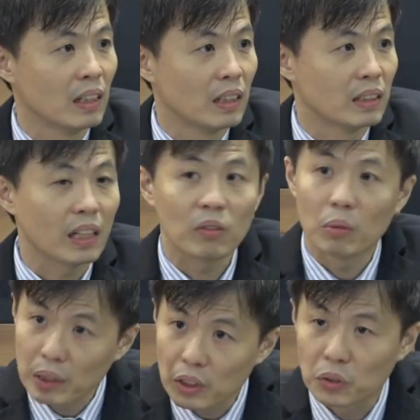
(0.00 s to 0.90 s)
在我
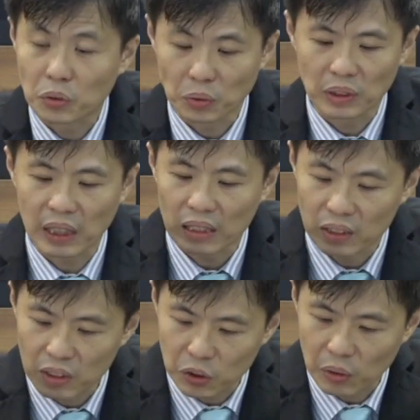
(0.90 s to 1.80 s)
们的主讲
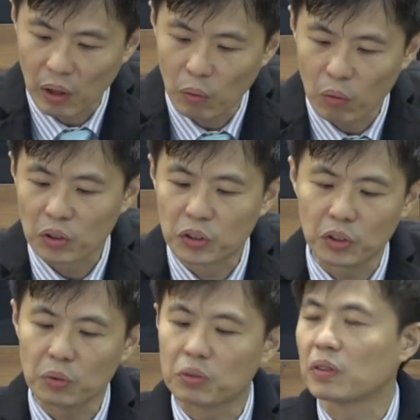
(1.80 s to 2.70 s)
这句话“我
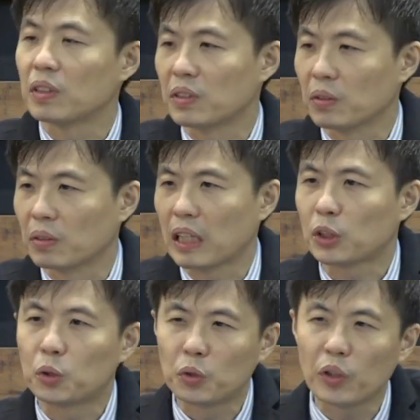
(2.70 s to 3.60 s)
就是”的时候，他
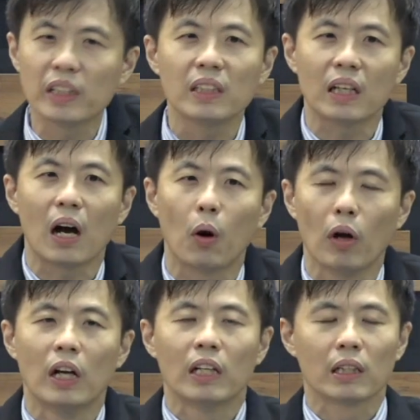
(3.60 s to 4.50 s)
宣告
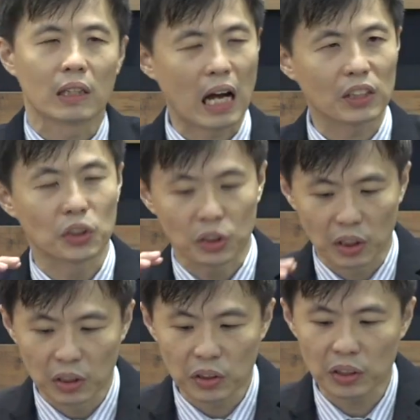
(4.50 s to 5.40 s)
他
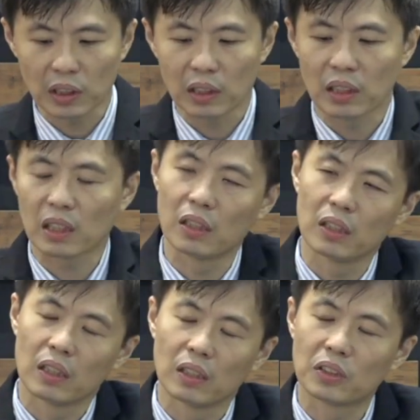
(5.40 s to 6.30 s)
神圣的那个
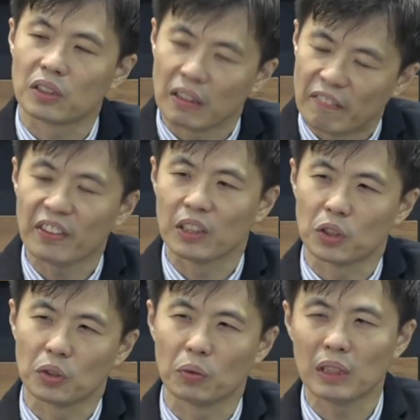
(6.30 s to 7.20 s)
身份的
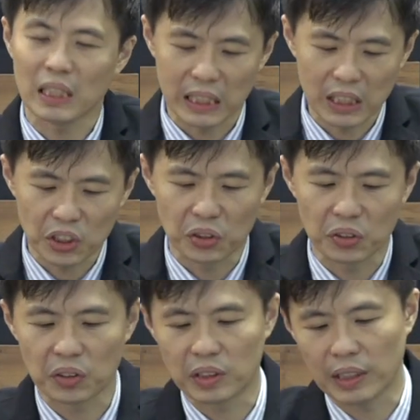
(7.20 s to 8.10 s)
时候，那一
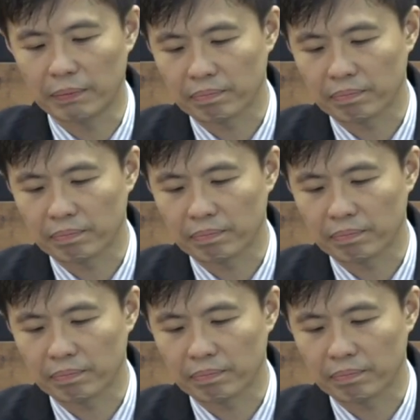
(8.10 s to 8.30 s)
时之间，